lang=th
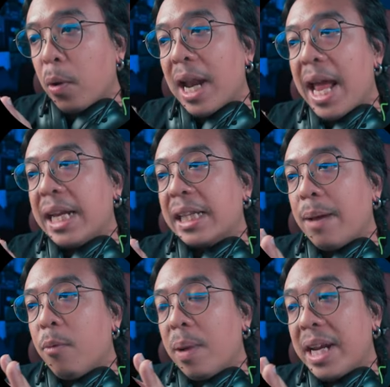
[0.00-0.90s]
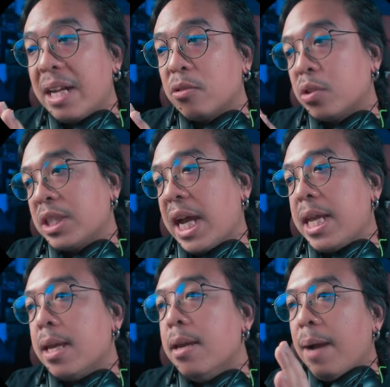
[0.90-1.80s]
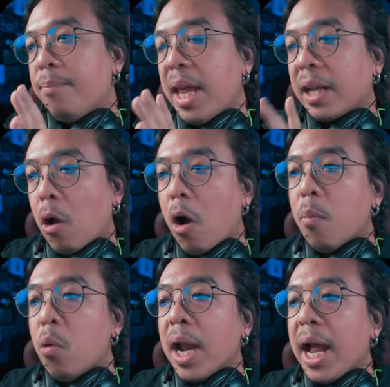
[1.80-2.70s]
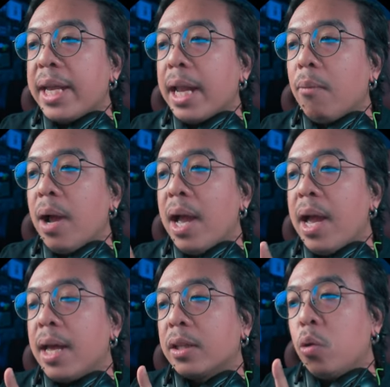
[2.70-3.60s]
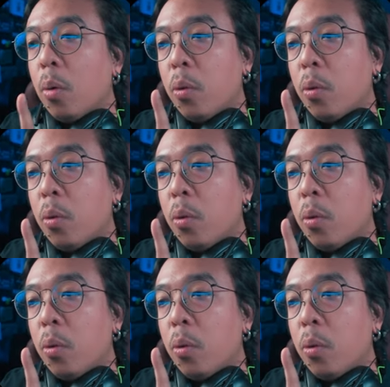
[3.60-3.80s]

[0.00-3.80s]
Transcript: ปอตแรกเนี่ยทำออกมาได้น่าสนใจ อัปเดตข้อมูลให้นะว่า ตั